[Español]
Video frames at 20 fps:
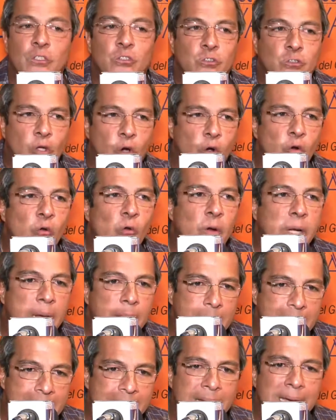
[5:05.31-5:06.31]
son los
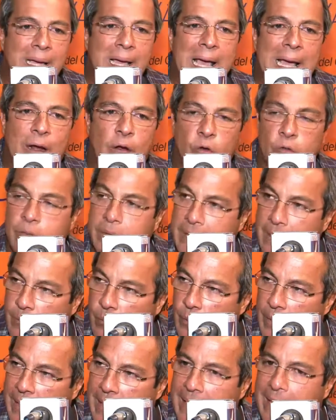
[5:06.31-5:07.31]
que van a
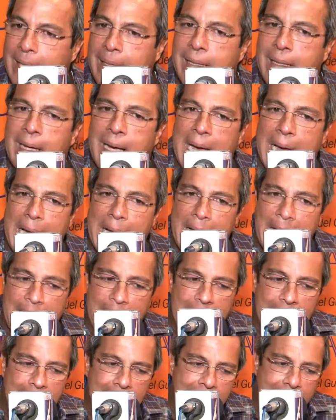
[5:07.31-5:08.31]
contribuir
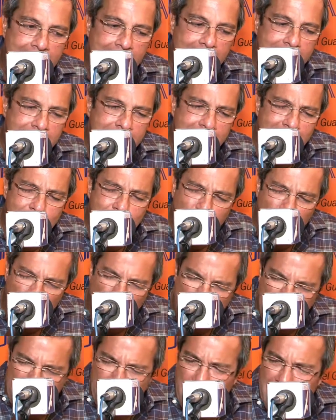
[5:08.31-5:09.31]
a, por
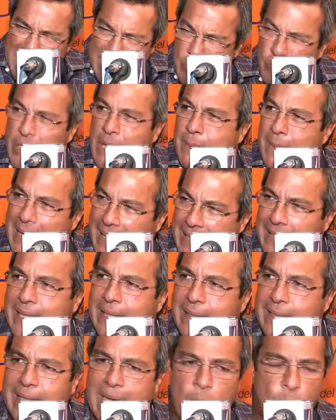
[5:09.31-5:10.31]
lo menos en la zona más
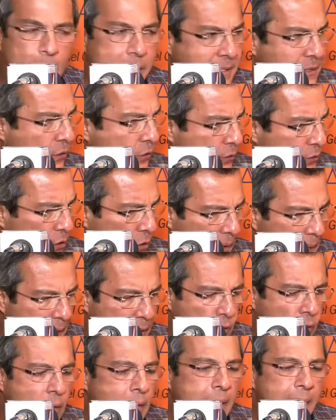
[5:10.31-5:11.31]
crítica Washington y
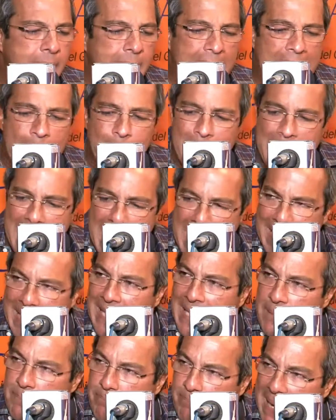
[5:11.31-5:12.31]
Orlando, a bajar
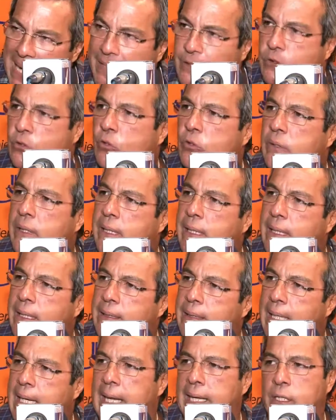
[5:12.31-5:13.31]
el impacto
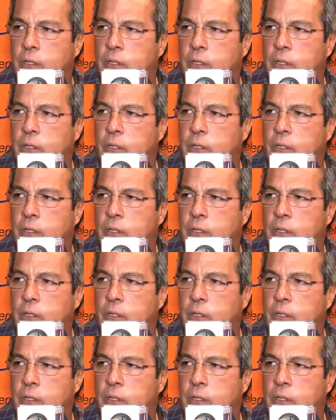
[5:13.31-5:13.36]
de las